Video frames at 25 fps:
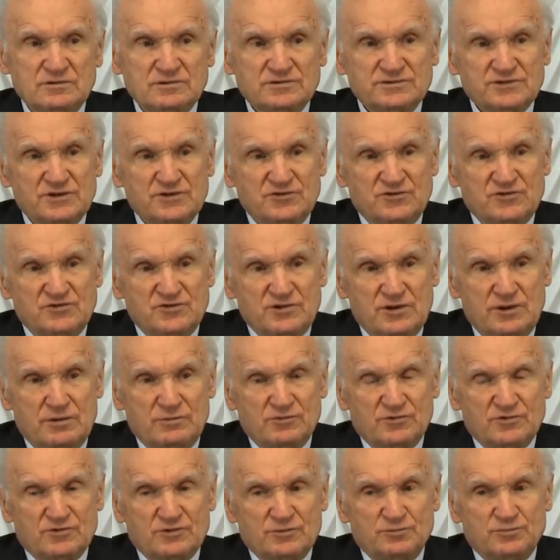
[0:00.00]

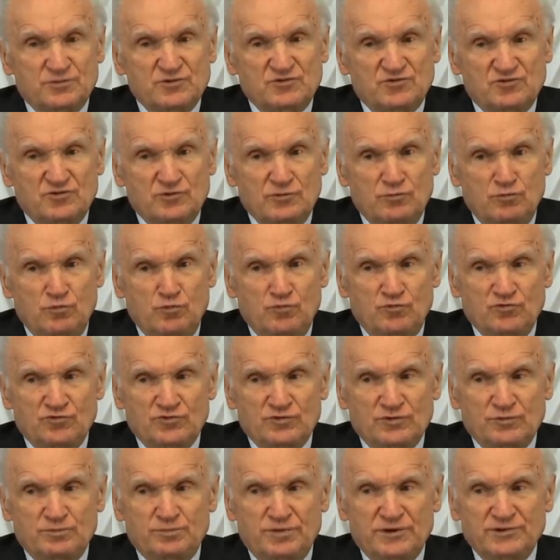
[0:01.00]
Зачем же, почему
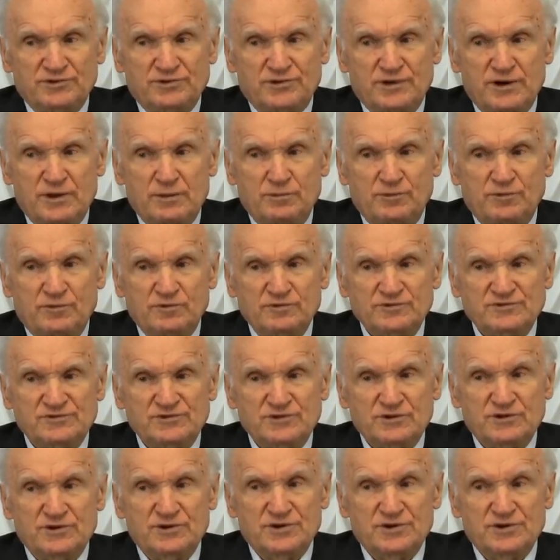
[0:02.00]
же потребовался